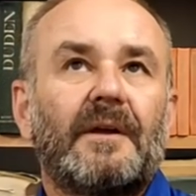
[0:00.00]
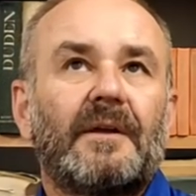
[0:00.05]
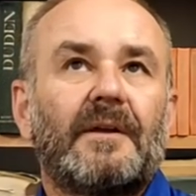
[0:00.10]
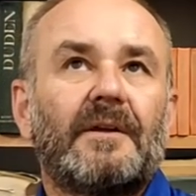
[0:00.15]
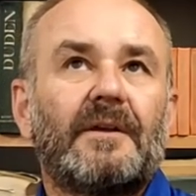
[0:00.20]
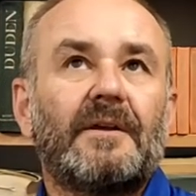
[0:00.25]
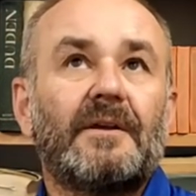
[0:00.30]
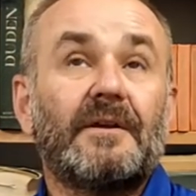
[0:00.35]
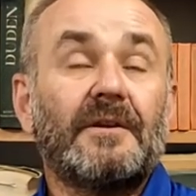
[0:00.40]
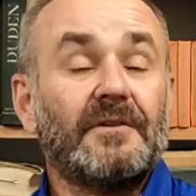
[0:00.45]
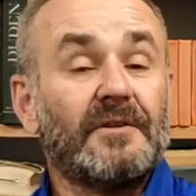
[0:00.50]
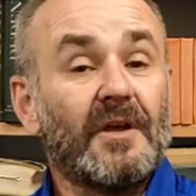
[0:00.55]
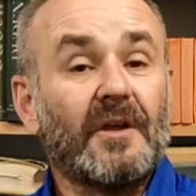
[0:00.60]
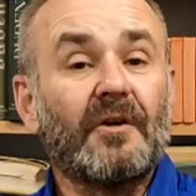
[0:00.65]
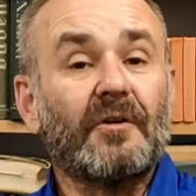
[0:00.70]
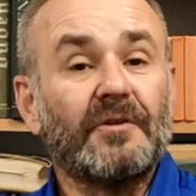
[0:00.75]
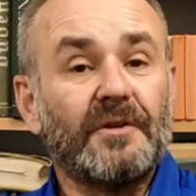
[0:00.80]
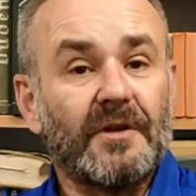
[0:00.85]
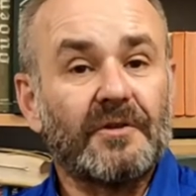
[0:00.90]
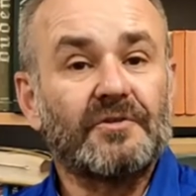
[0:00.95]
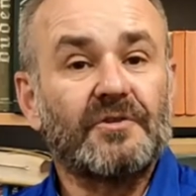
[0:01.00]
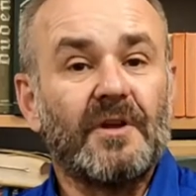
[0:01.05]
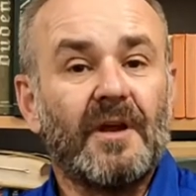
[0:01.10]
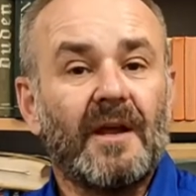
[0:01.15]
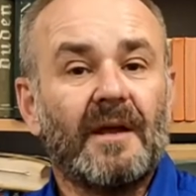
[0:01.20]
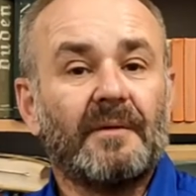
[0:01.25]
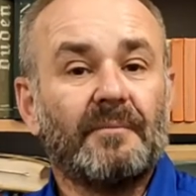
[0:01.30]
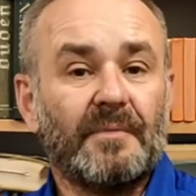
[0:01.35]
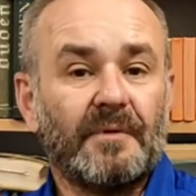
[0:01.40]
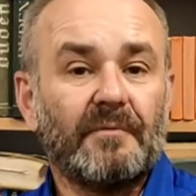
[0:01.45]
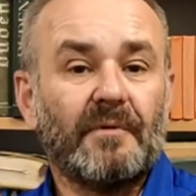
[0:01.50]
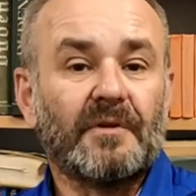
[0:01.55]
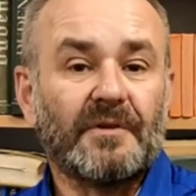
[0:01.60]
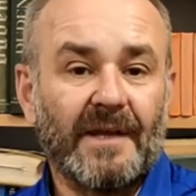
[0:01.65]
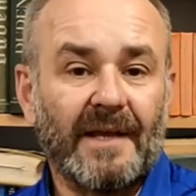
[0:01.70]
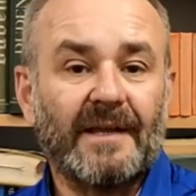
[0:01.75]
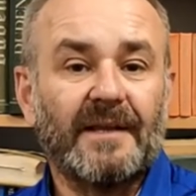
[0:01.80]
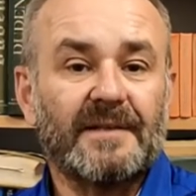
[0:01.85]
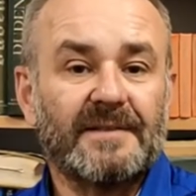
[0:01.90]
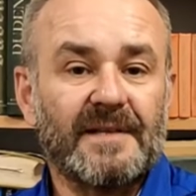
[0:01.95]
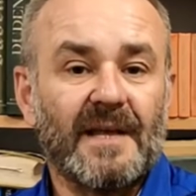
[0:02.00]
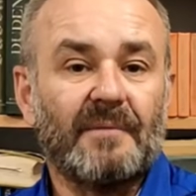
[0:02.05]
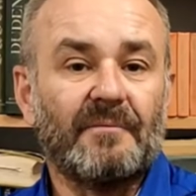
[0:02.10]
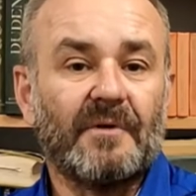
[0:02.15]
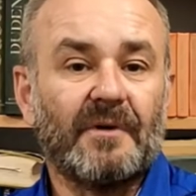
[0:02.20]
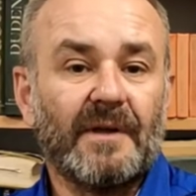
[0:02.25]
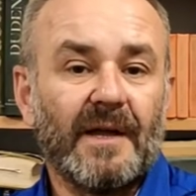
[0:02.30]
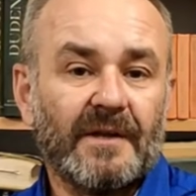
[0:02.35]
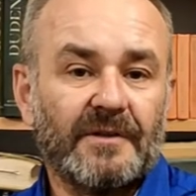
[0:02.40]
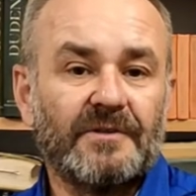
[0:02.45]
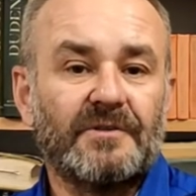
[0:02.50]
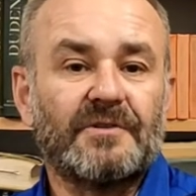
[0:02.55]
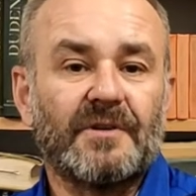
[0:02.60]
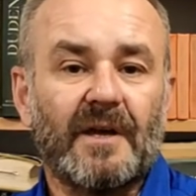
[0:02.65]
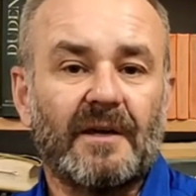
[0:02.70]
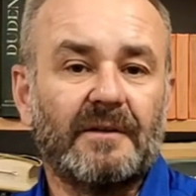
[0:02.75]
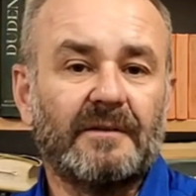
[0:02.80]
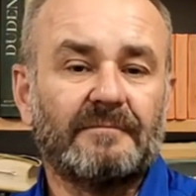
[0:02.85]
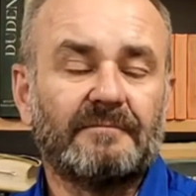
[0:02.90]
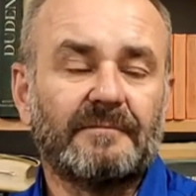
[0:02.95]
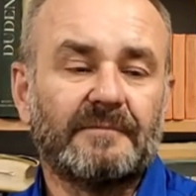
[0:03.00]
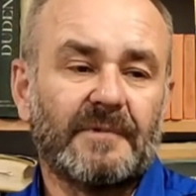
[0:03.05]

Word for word: i niekoniecznie było takie samo jak dzisiaj.